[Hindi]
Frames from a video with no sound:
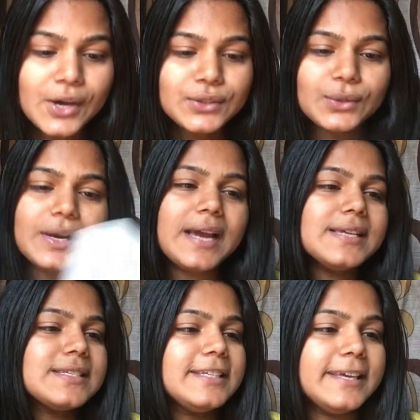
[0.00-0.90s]
तो
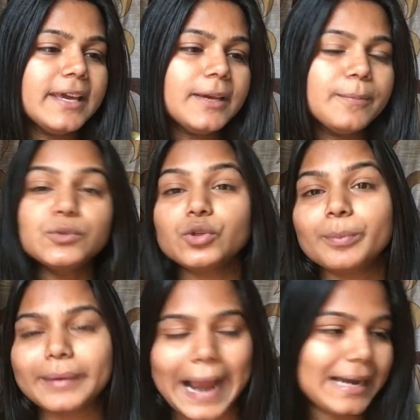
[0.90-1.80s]
गाइज़ ये जो
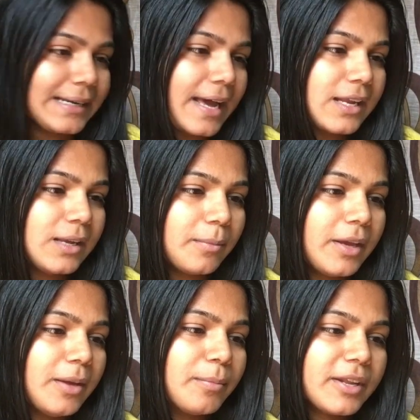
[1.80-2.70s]
ब्रांड का नाम
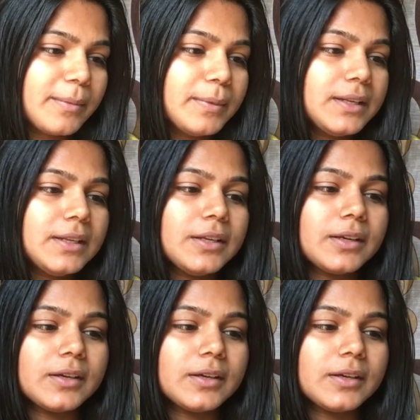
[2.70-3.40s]
है ये मिराबल